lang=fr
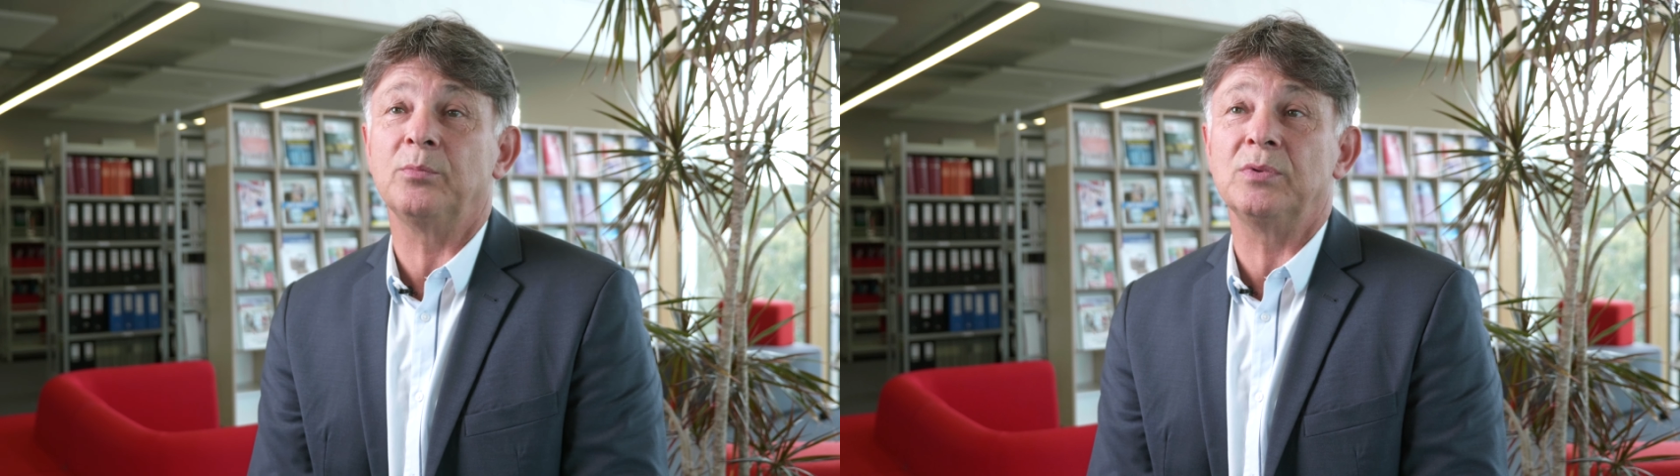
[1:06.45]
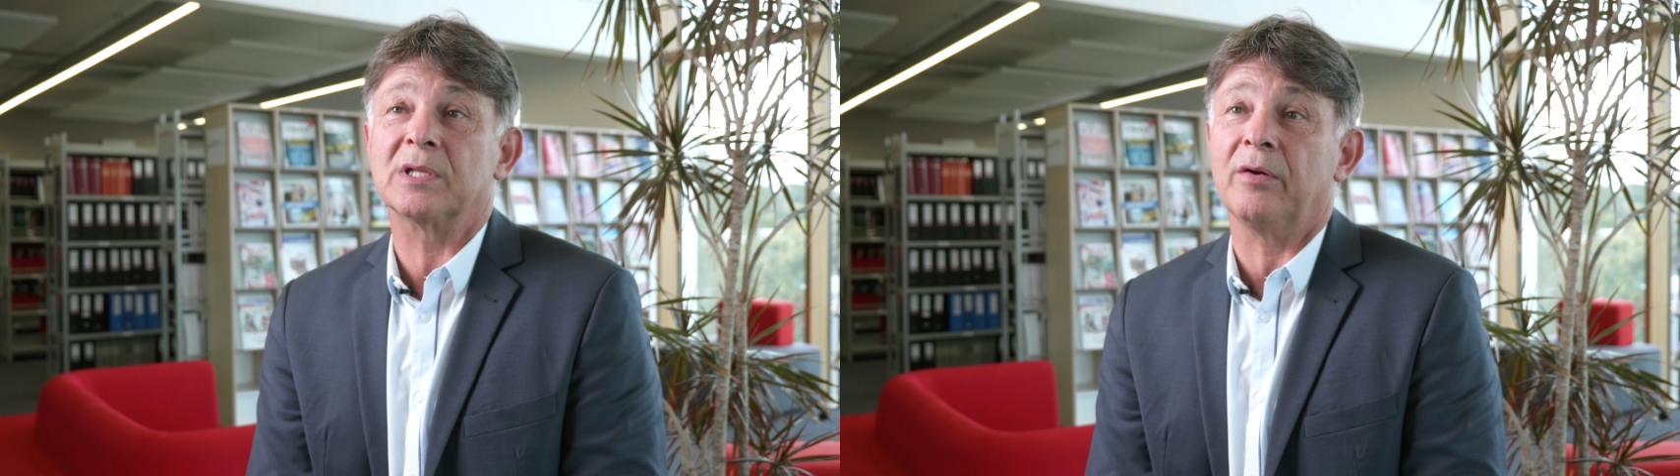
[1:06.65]

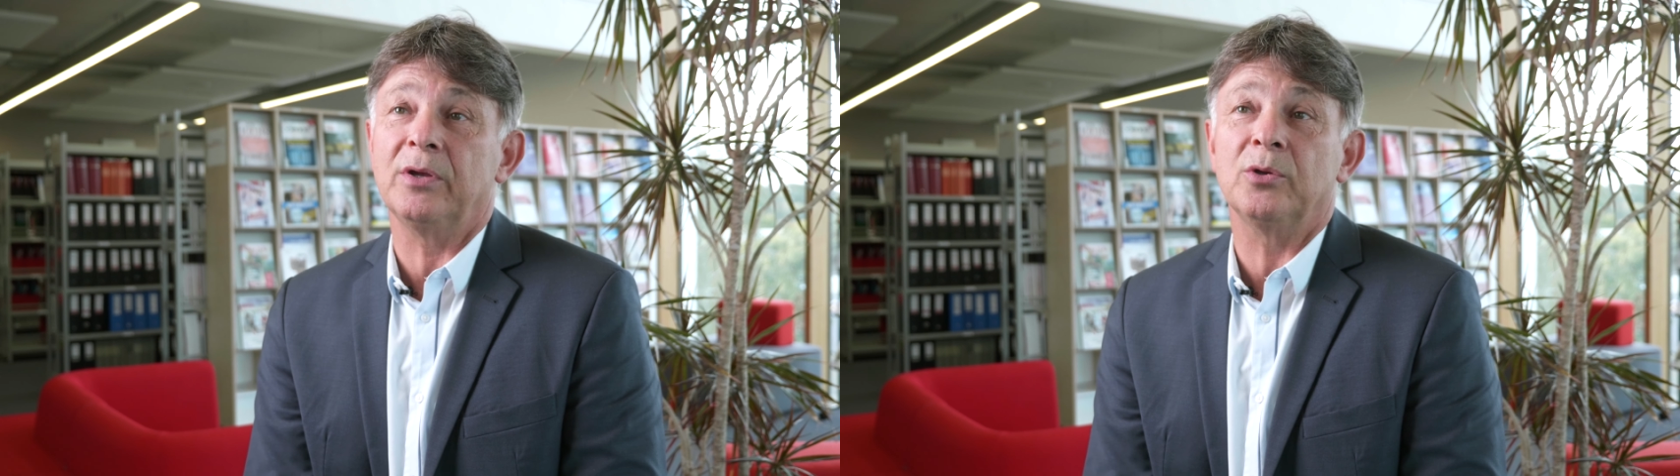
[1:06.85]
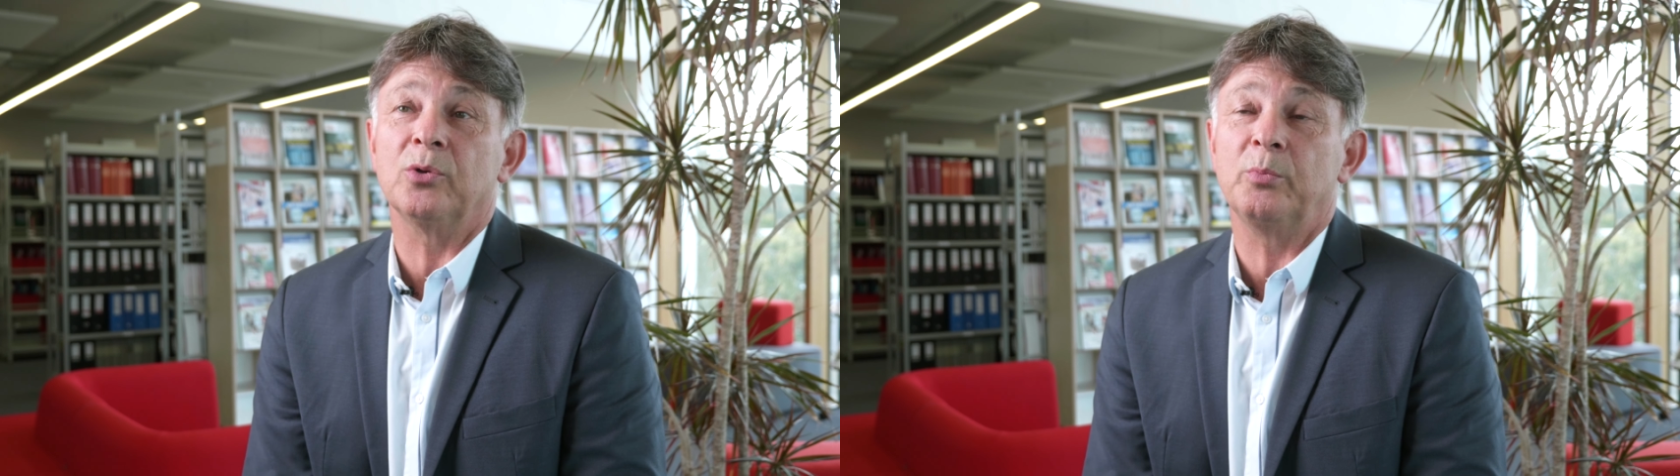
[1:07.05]
ils puissent
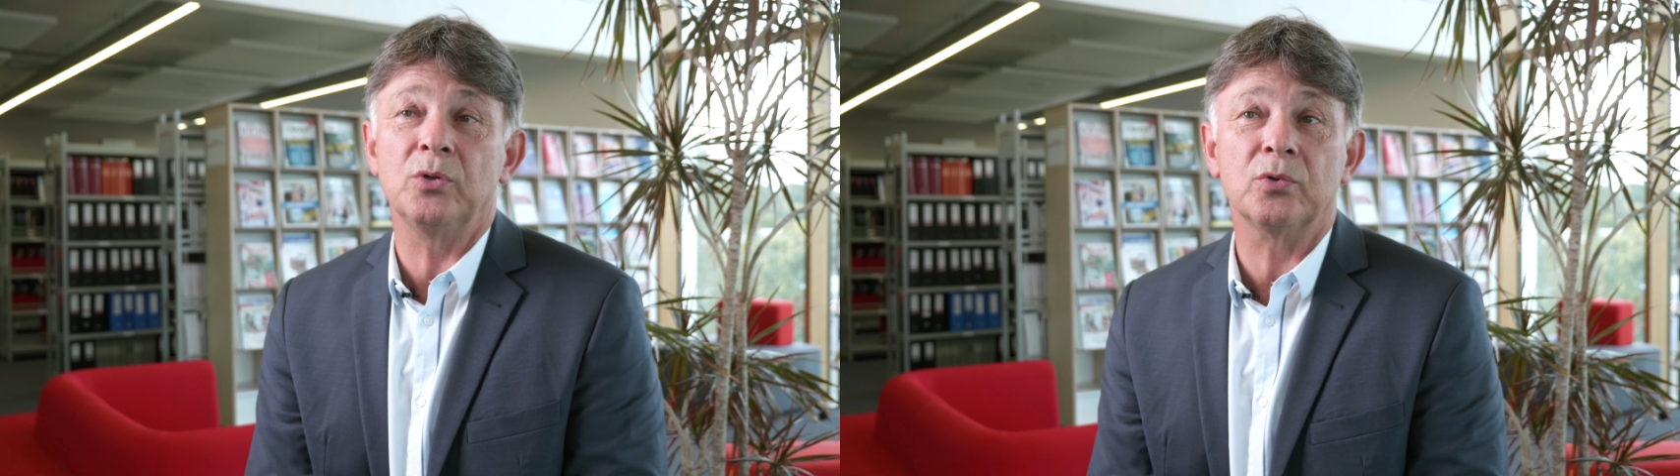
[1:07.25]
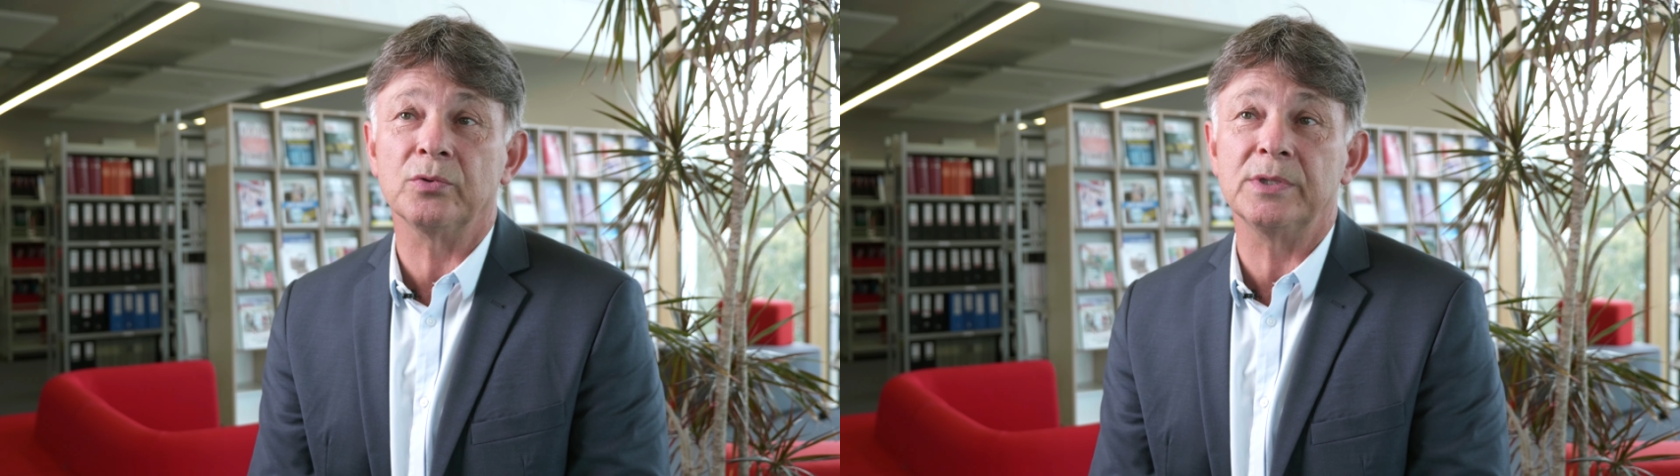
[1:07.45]
travailler dans de
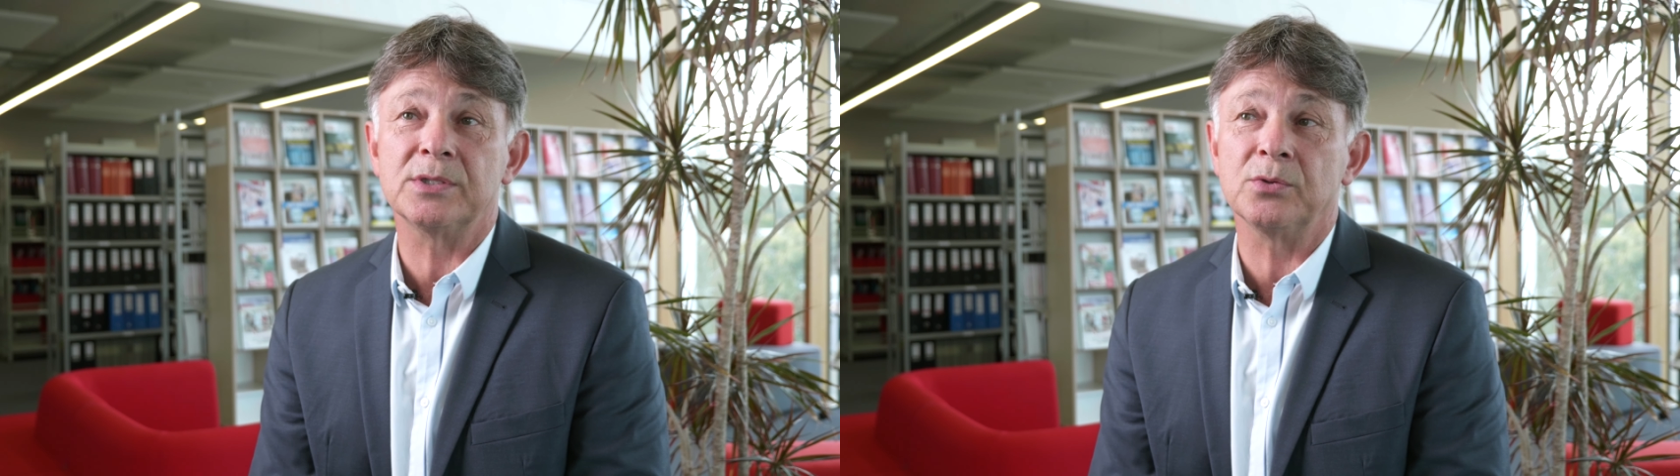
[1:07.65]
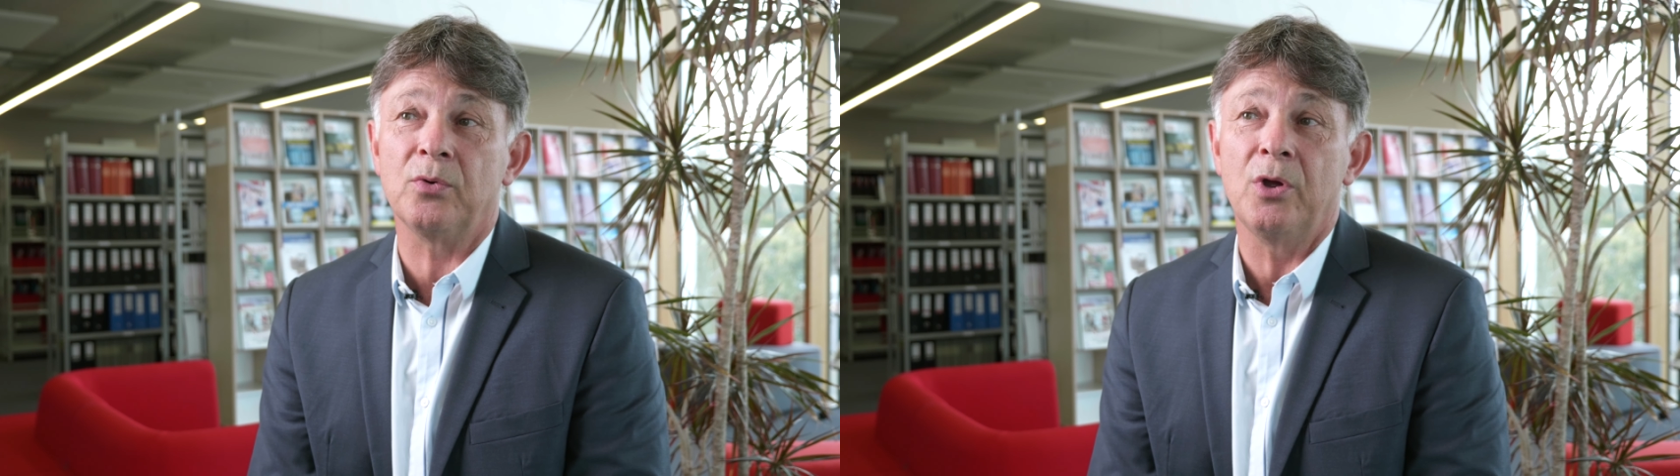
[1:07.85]
bonnes
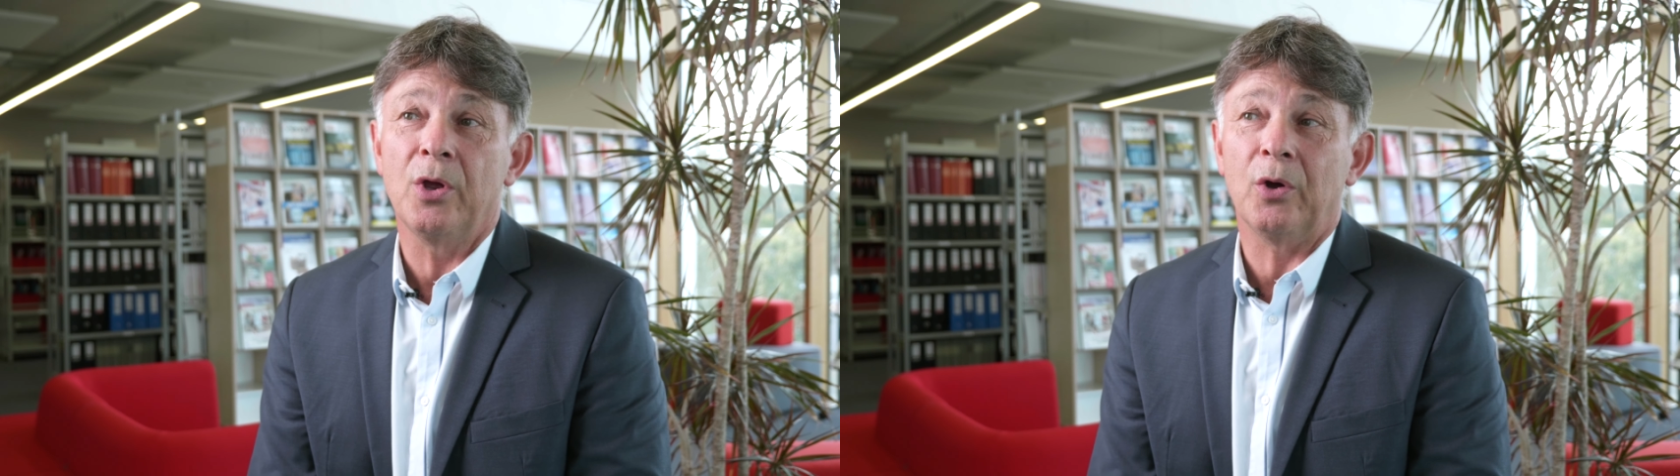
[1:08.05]
conditions